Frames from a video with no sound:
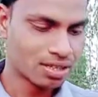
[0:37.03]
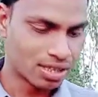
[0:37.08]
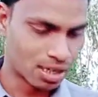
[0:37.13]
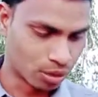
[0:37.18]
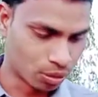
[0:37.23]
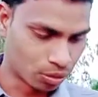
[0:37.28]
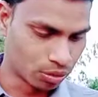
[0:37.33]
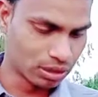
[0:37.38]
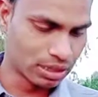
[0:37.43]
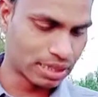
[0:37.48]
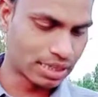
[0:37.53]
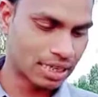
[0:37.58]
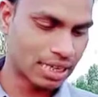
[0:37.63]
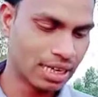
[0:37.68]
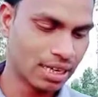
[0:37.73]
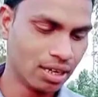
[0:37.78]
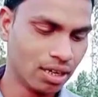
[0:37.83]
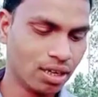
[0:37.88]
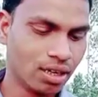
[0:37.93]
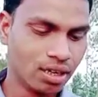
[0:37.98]
ज़रूर
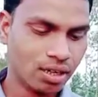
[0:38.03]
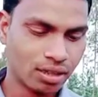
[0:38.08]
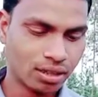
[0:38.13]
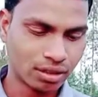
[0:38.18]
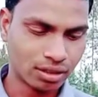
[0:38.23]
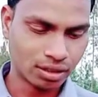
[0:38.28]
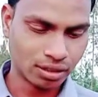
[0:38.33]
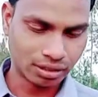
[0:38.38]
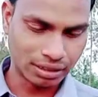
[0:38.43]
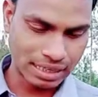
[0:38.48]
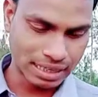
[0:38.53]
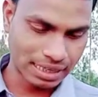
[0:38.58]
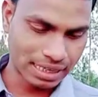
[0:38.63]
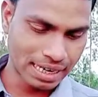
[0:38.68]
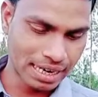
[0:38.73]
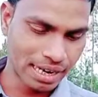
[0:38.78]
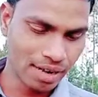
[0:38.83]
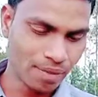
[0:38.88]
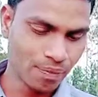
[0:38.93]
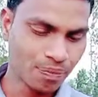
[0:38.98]
देखा
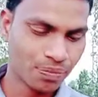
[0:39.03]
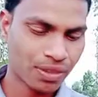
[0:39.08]
देखना